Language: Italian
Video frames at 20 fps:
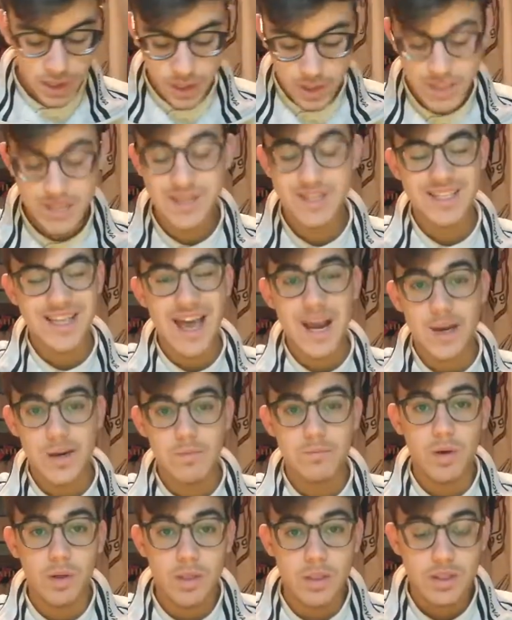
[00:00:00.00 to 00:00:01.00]
Gli esterni
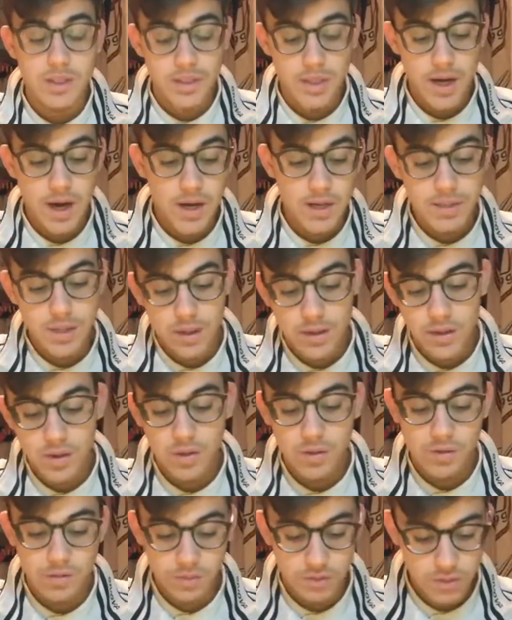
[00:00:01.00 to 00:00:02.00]
un po' a desiderare, c'è la
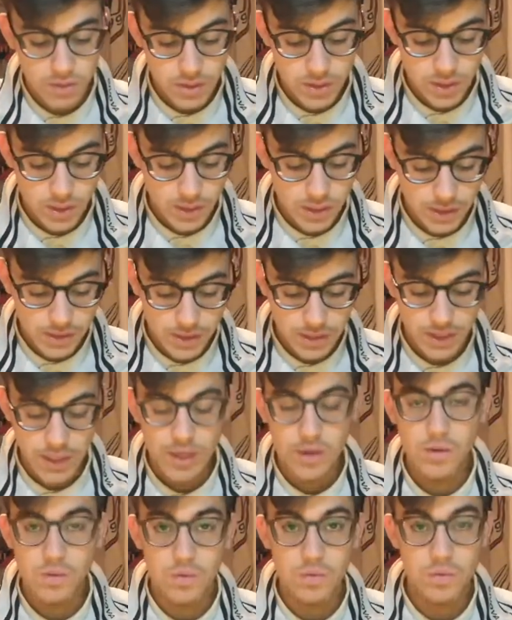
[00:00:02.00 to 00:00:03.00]
Cialanoglu,
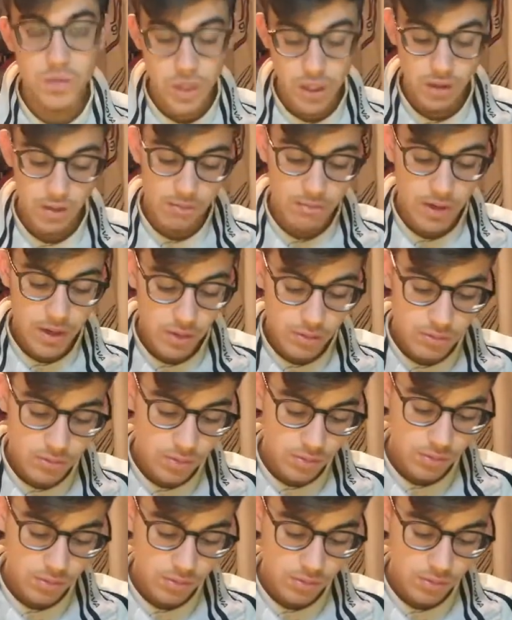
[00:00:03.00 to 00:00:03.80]
Castillejo, Luce e Ombre.